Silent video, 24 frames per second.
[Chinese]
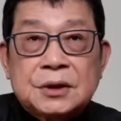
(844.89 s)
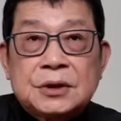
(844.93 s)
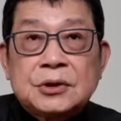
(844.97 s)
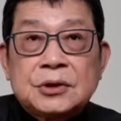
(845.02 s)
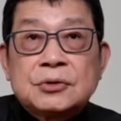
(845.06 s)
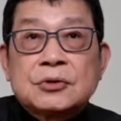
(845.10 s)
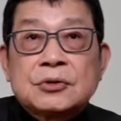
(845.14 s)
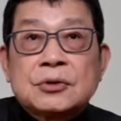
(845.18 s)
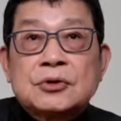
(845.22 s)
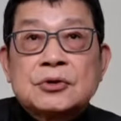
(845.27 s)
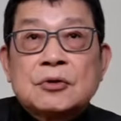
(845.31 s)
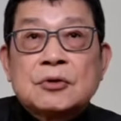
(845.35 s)

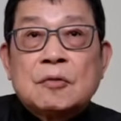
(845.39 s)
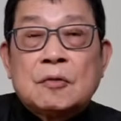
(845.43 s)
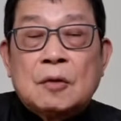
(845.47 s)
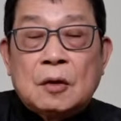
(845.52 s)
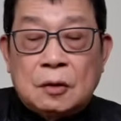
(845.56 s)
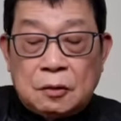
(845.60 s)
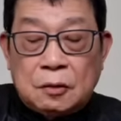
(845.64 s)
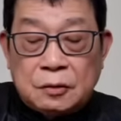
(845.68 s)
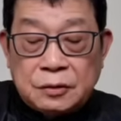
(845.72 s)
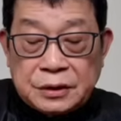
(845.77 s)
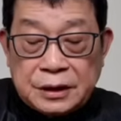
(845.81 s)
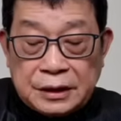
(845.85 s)
就是说，中国
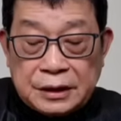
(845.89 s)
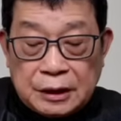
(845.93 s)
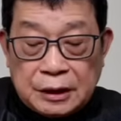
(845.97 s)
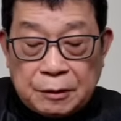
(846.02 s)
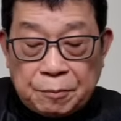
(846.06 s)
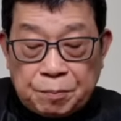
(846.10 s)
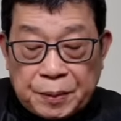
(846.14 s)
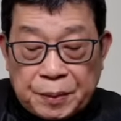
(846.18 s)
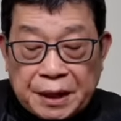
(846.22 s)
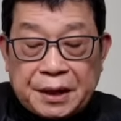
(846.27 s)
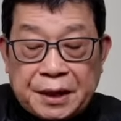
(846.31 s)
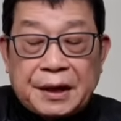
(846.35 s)
共产
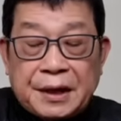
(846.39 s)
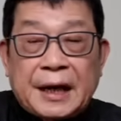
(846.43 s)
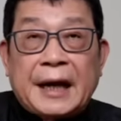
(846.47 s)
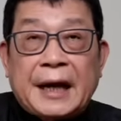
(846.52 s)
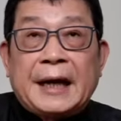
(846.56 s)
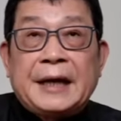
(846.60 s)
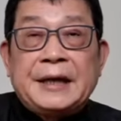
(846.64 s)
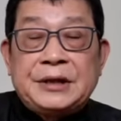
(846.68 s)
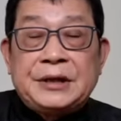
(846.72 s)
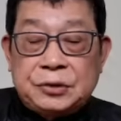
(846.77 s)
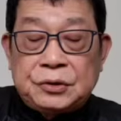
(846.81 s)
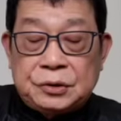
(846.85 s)
党本
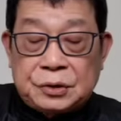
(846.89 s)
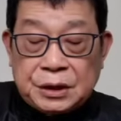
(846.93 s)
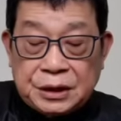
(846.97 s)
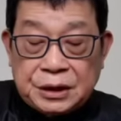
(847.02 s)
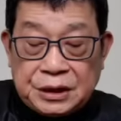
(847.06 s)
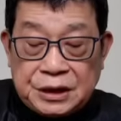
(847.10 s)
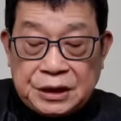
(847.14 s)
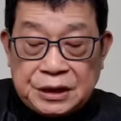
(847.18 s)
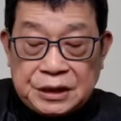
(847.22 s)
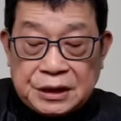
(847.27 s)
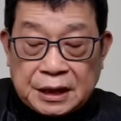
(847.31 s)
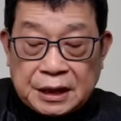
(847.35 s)
来就是个
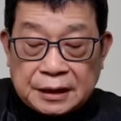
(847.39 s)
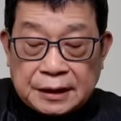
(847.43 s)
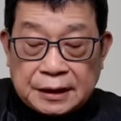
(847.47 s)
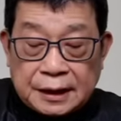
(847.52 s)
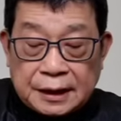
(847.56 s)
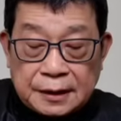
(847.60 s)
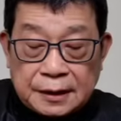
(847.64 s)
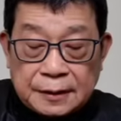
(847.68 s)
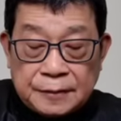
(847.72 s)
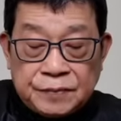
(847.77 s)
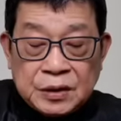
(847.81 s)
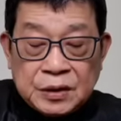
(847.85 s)
地下
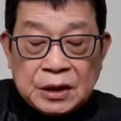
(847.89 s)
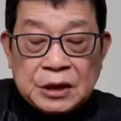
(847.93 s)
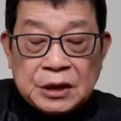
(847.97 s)
党，